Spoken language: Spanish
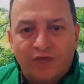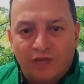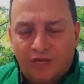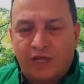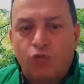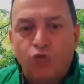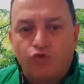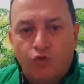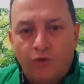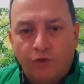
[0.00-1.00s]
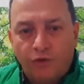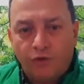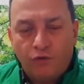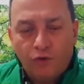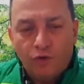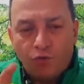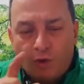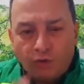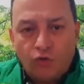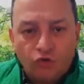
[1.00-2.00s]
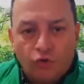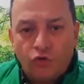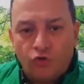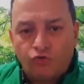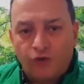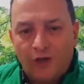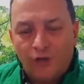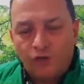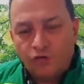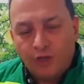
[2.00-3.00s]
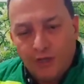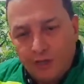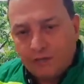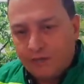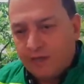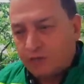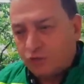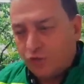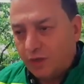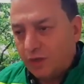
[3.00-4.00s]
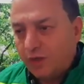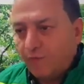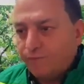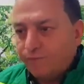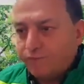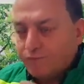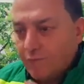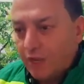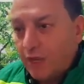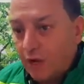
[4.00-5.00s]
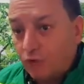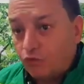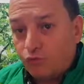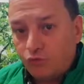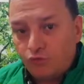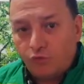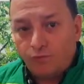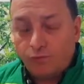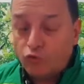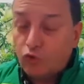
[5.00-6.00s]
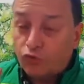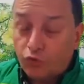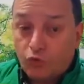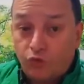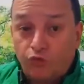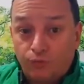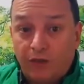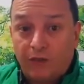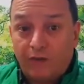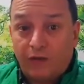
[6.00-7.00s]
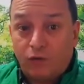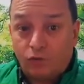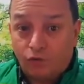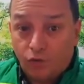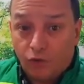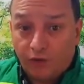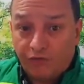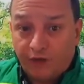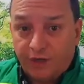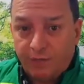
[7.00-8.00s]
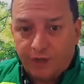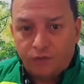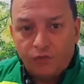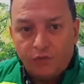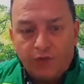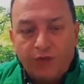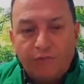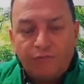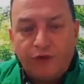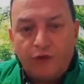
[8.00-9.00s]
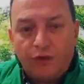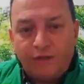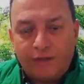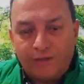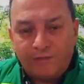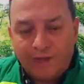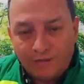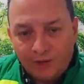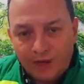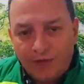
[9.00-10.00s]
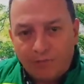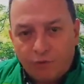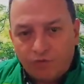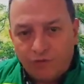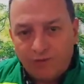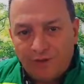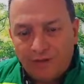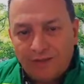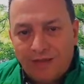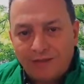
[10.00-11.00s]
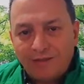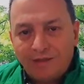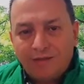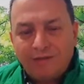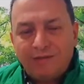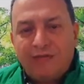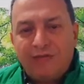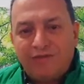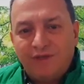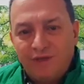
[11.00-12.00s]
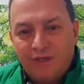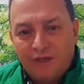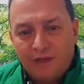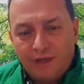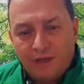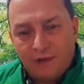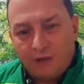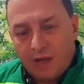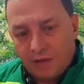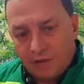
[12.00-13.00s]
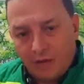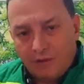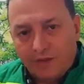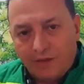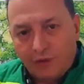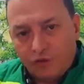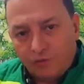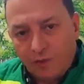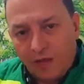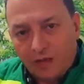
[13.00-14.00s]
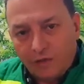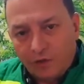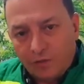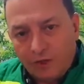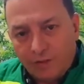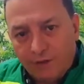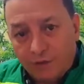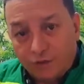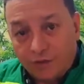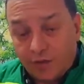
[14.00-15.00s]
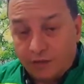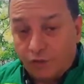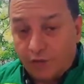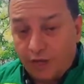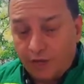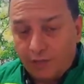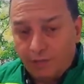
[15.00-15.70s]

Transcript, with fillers: del recurso hídrico, cuando todos los ciudadanos interactúan en la construcción no solo de sus metas de control, de seguimiento, sino que tendrán la posibilidad de decidir a través de los planes de ordenamiento territorial